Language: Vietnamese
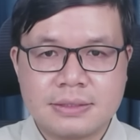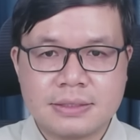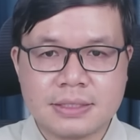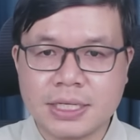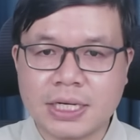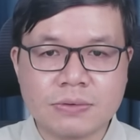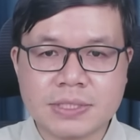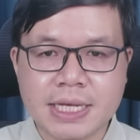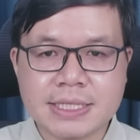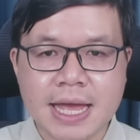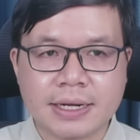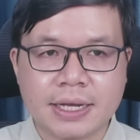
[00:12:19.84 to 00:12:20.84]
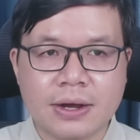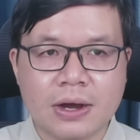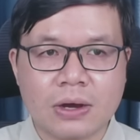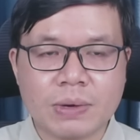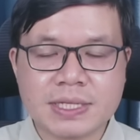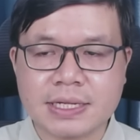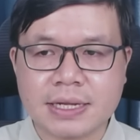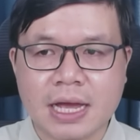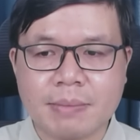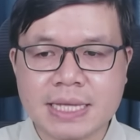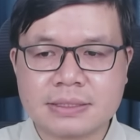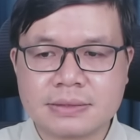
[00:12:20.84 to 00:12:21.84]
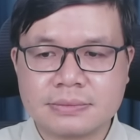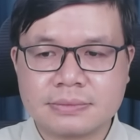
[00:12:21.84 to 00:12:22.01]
Nhưng không dễ dàng để họ quét sạch Hamas.